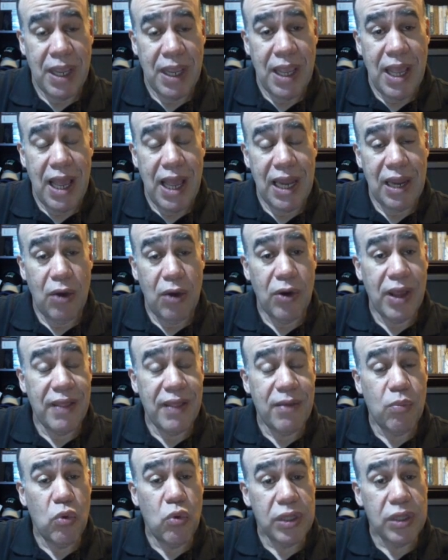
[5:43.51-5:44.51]
A la hora de
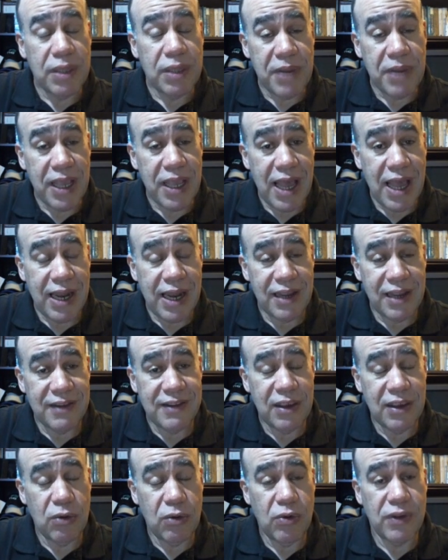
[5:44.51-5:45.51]
multiplicar en el
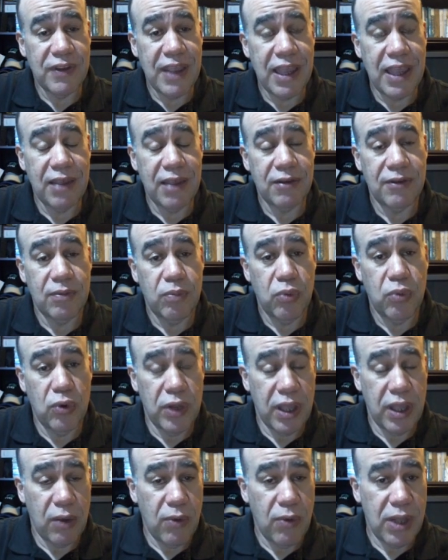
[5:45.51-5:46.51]
5 y 6, pool
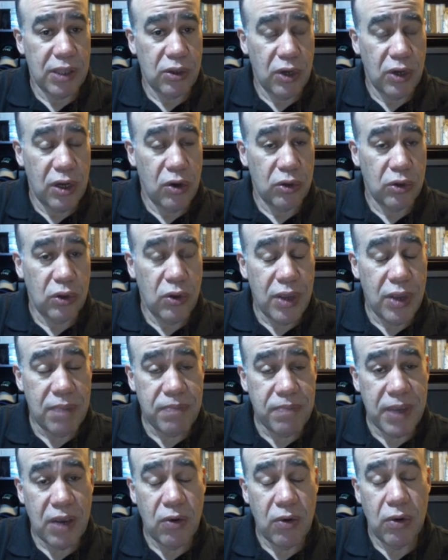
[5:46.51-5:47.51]
de 4 y loto
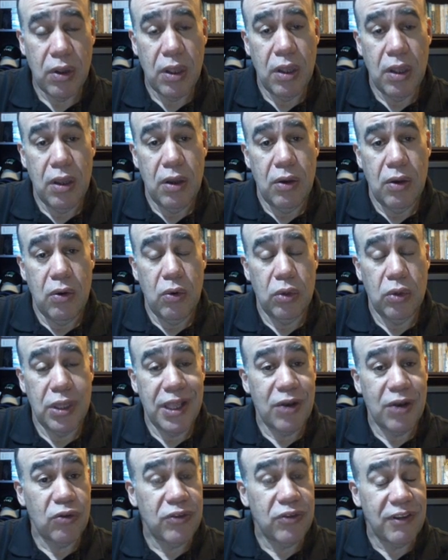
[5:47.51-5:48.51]
hípico,
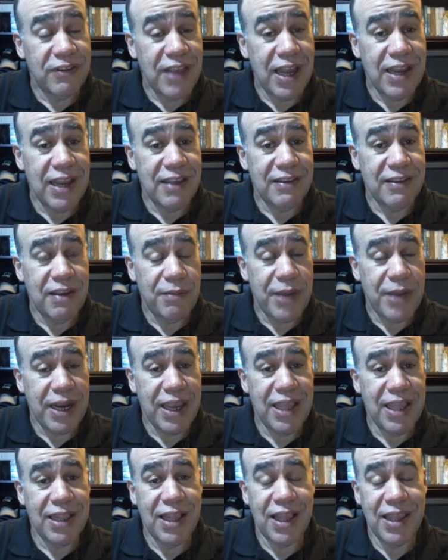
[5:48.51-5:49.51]
usted no se sale de esas
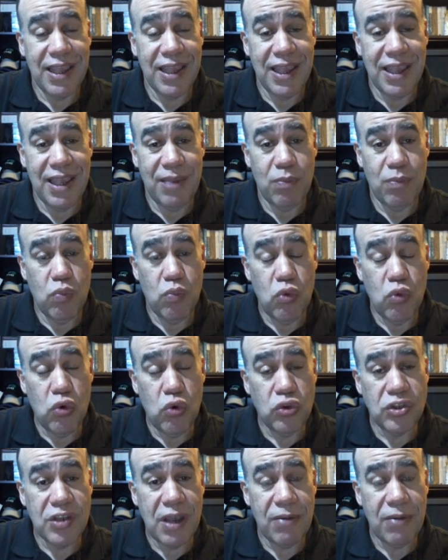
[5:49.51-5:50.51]
marquitas y
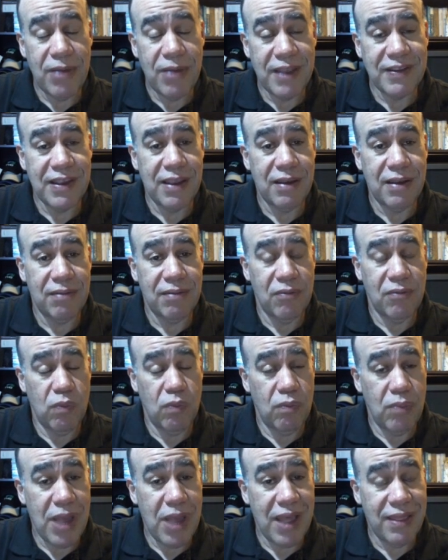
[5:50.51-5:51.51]
muchas veces,
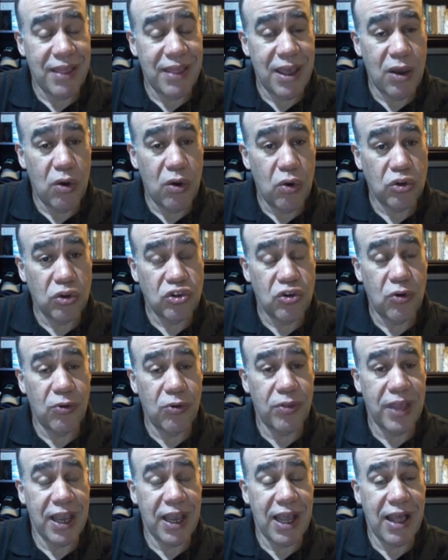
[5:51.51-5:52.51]
más de
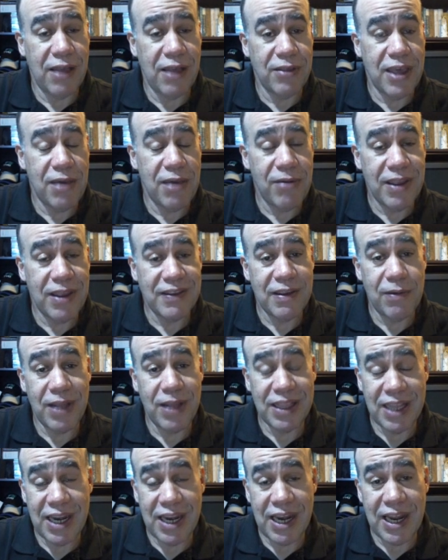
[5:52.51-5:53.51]
8 de cada 10 veces, va
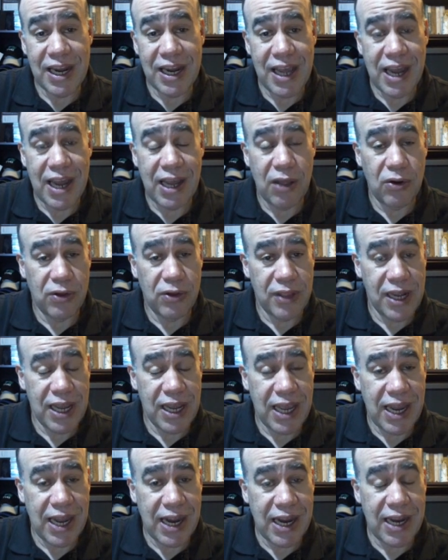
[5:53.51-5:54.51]
a tener el ganador de la
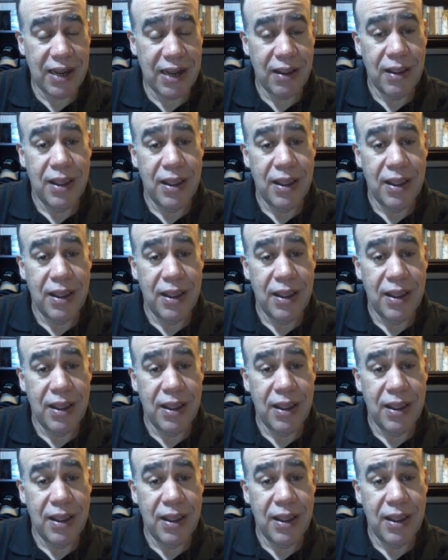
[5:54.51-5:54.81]
carrera.